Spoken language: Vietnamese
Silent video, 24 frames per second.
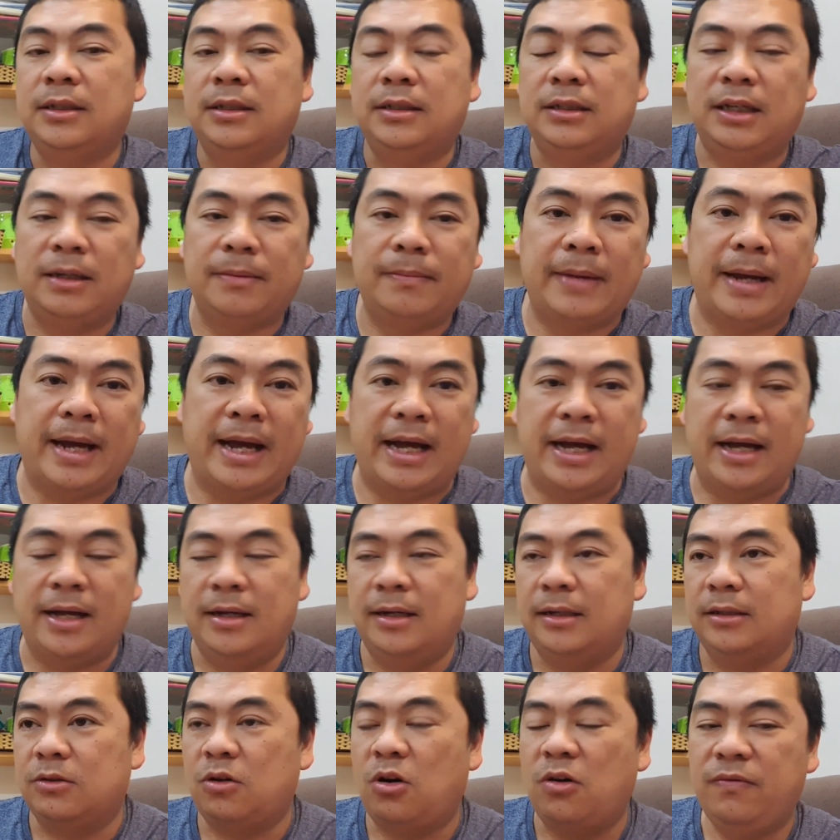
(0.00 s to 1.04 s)
Nhưng mà
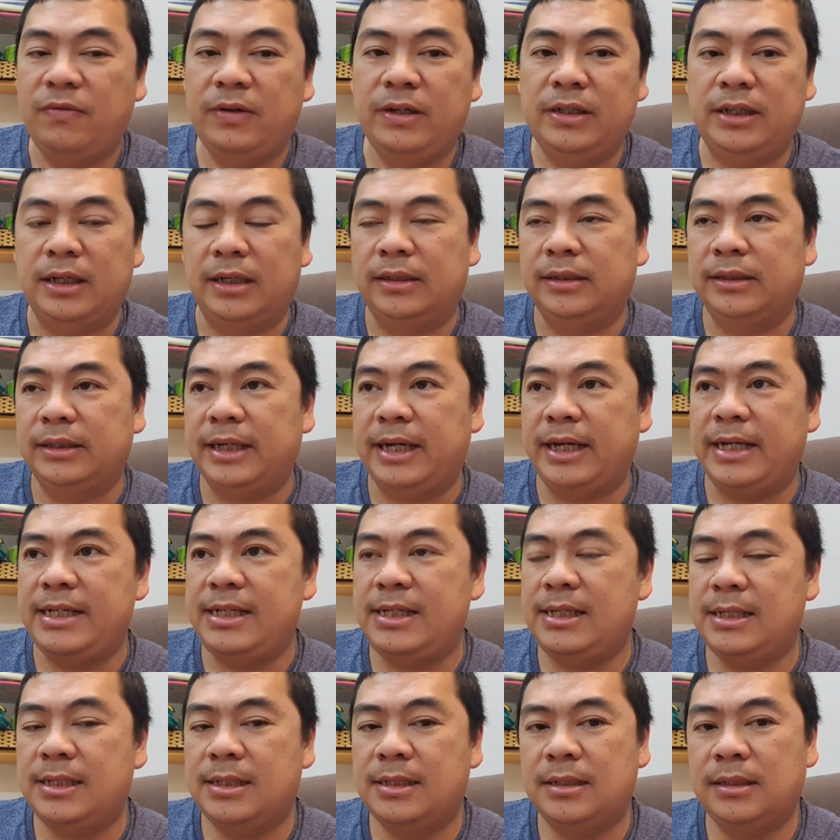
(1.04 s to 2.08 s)
đối với những
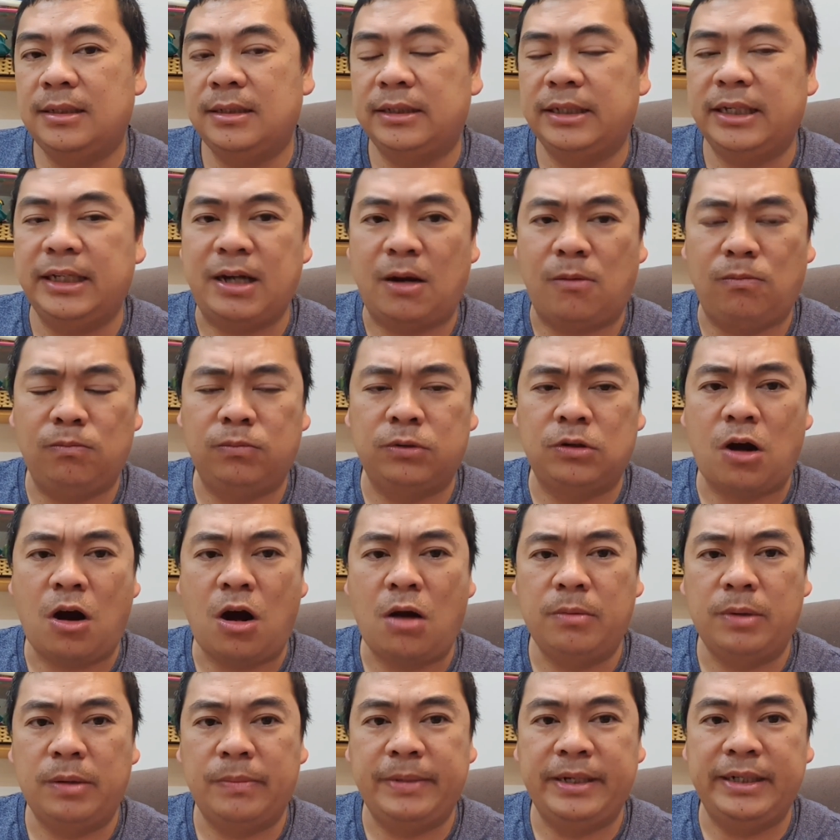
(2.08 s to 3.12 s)
cái cái đồng coin
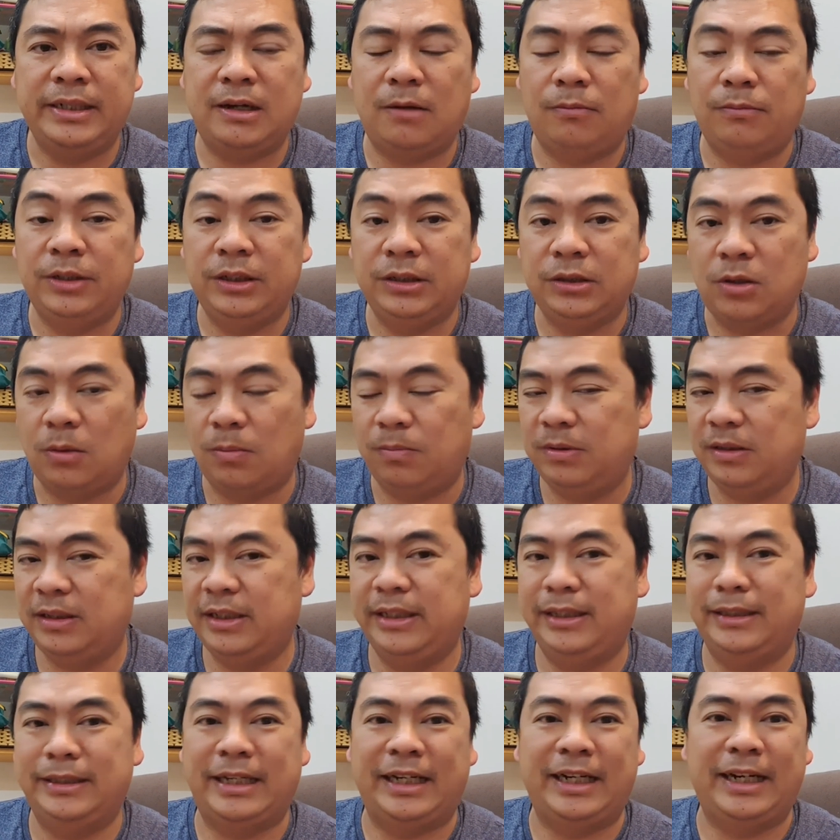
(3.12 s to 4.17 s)
mà biến động liên tục á, thì
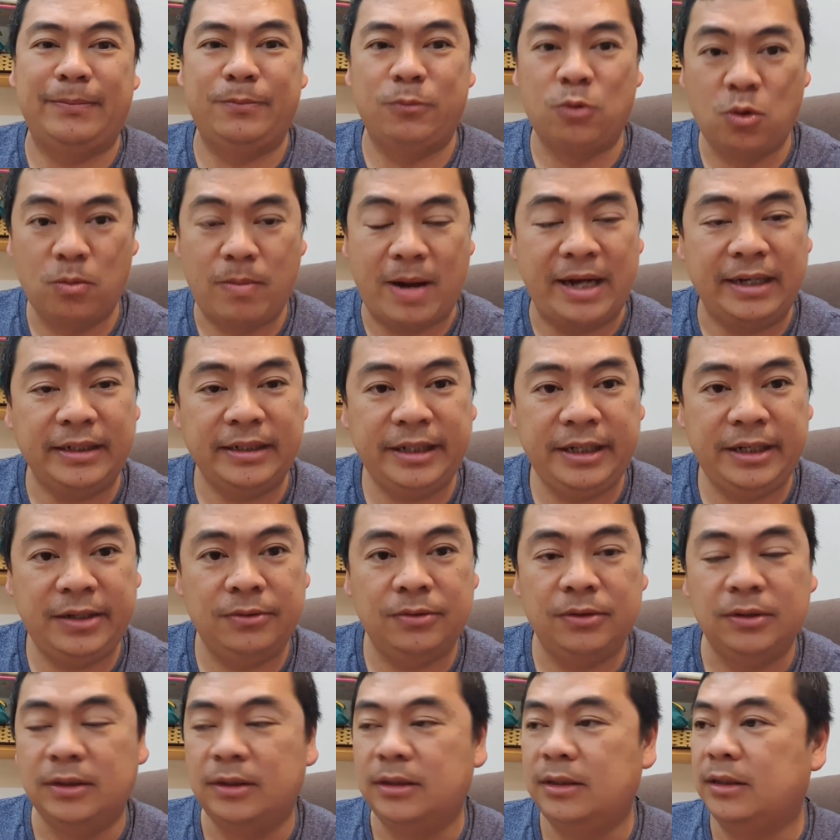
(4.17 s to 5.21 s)
người ta lại mua bán nhiều,
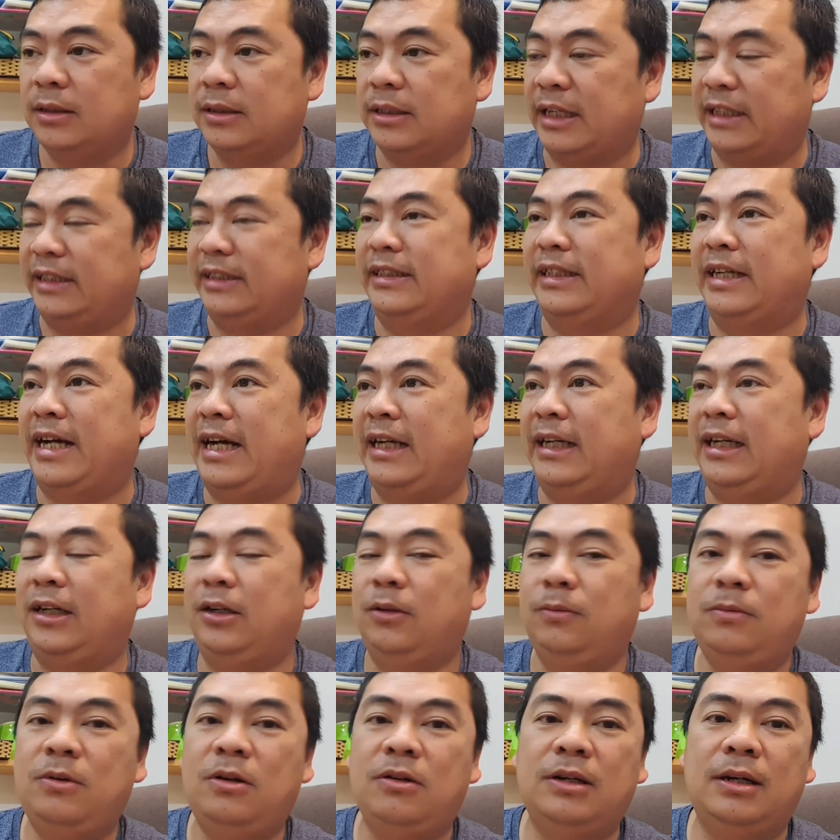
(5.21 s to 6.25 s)
thành ra là
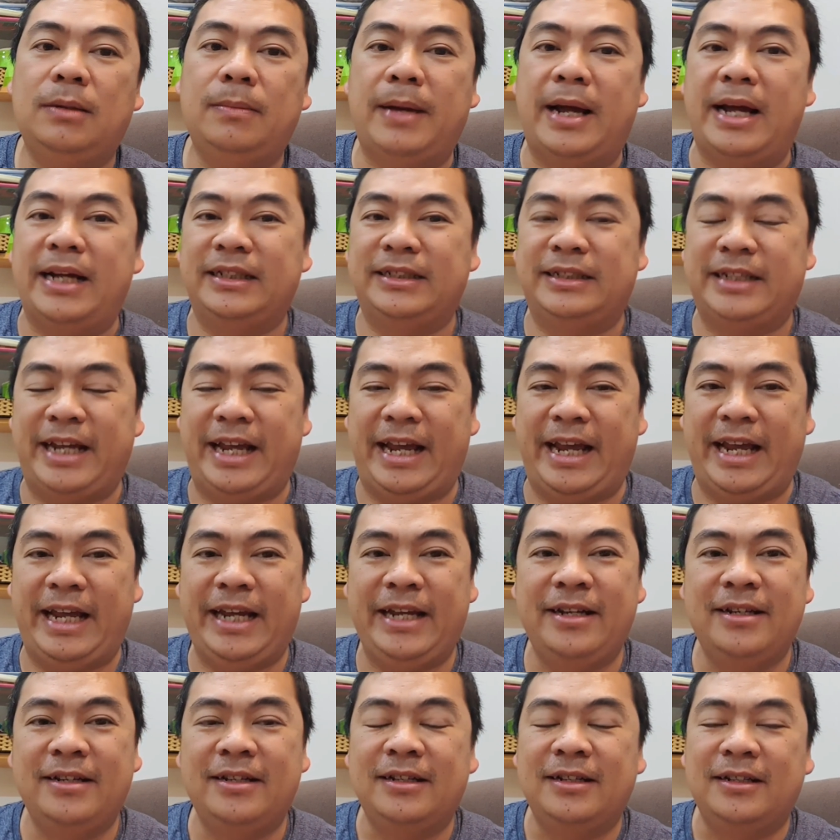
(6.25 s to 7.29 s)
lúc đó các bạn
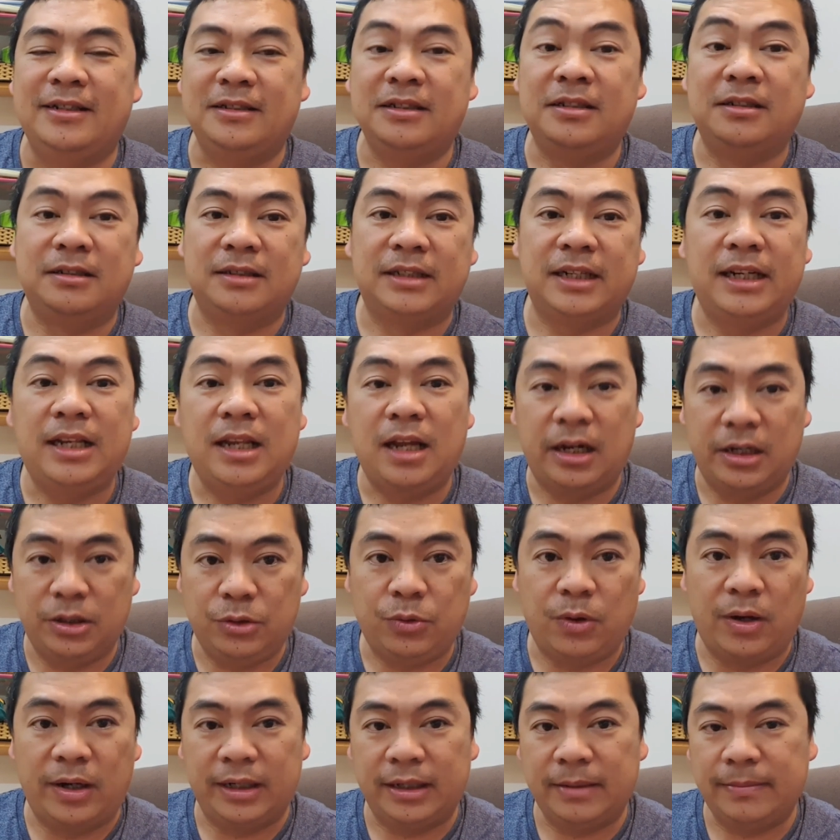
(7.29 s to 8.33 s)
sẽ được cái lợi
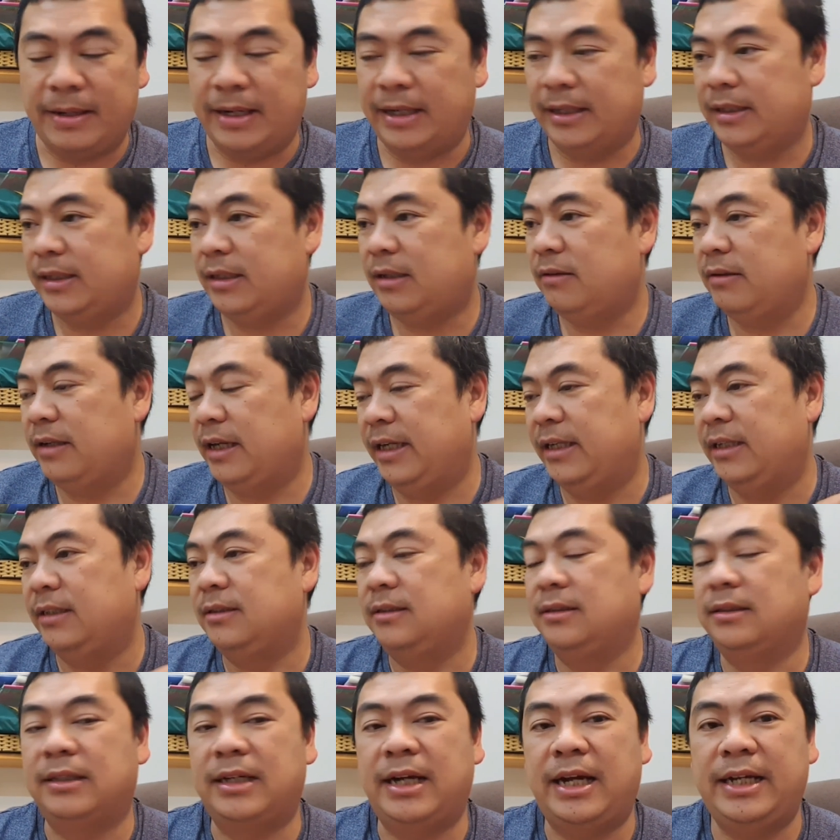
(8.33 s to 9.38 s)
nhuận các bạn, có nghĩa là
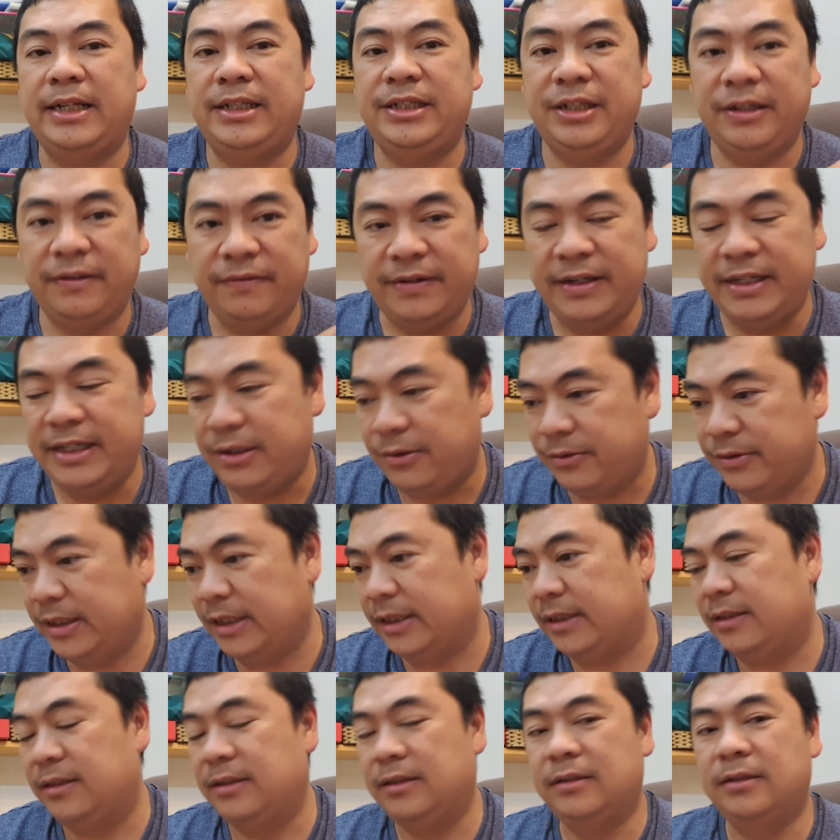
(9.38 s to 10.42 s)
được cái chi phí giao
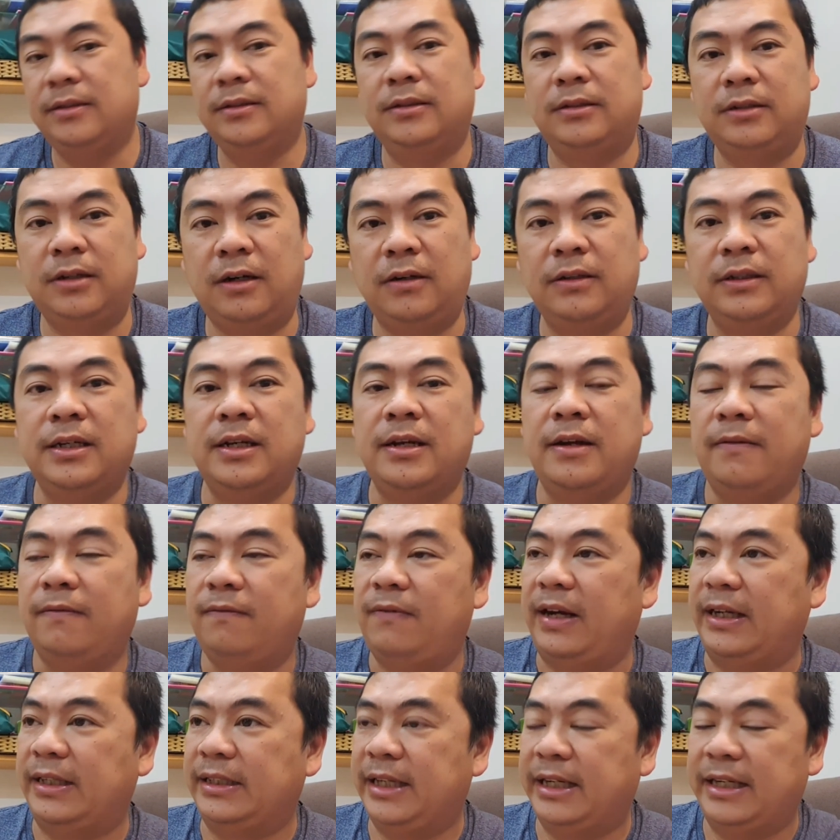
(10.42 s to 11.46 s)
dịch. Rồi
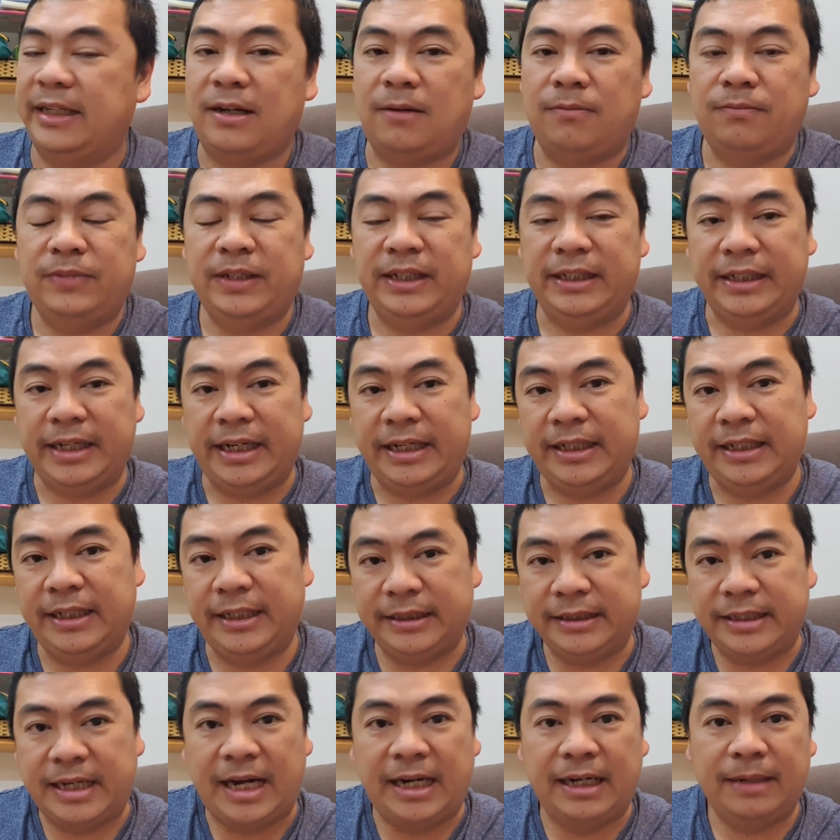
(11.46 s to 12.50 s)
vậy thì cái đồng Renec
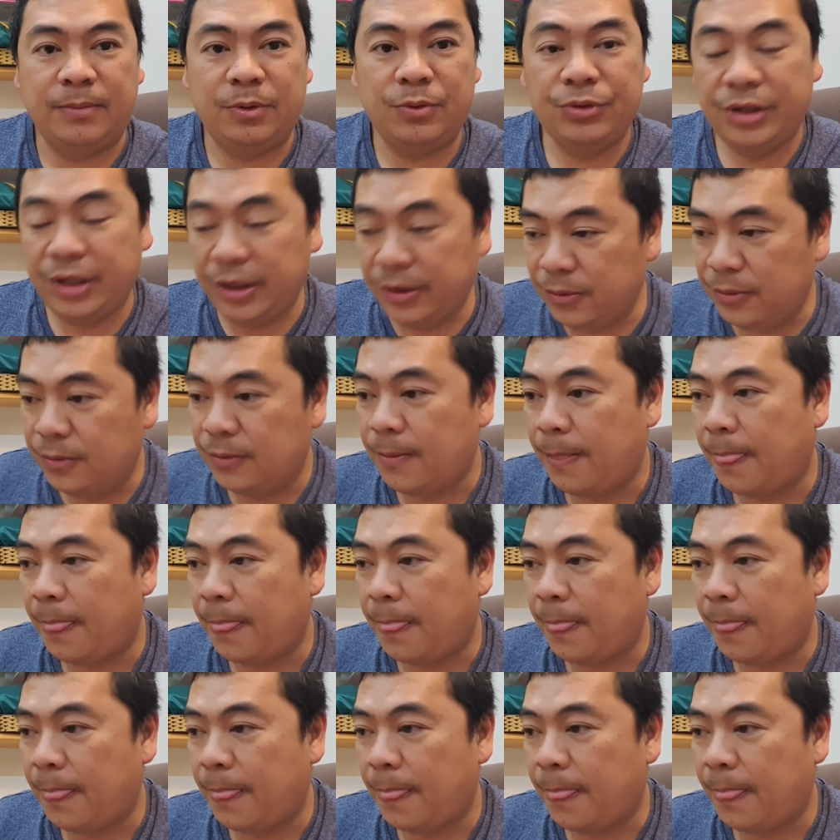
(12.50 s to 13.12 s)
hiện tại là bao nhiêu?